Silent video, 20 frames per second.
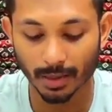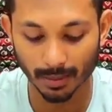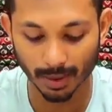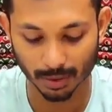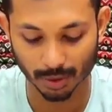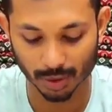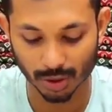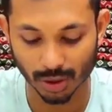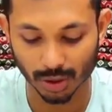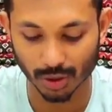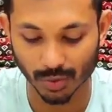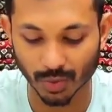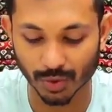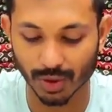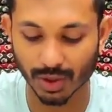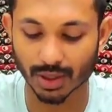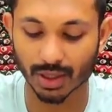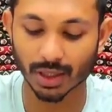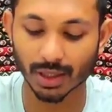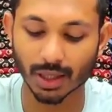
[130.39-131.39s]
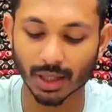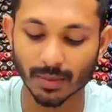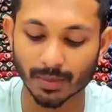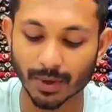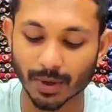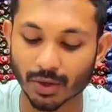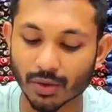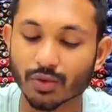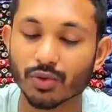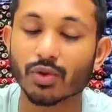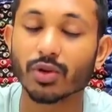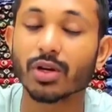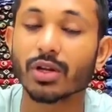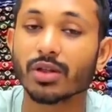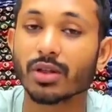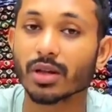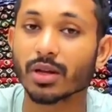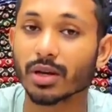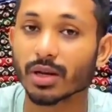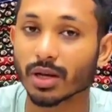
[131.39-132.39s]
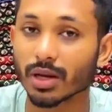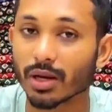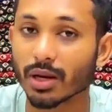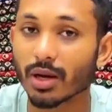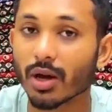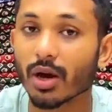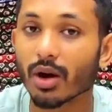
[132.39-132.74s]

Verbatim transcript: মাত্র সাতশো পঞ্চাশ টাকা থাকবে এই সুন্দর ডিজাইনটার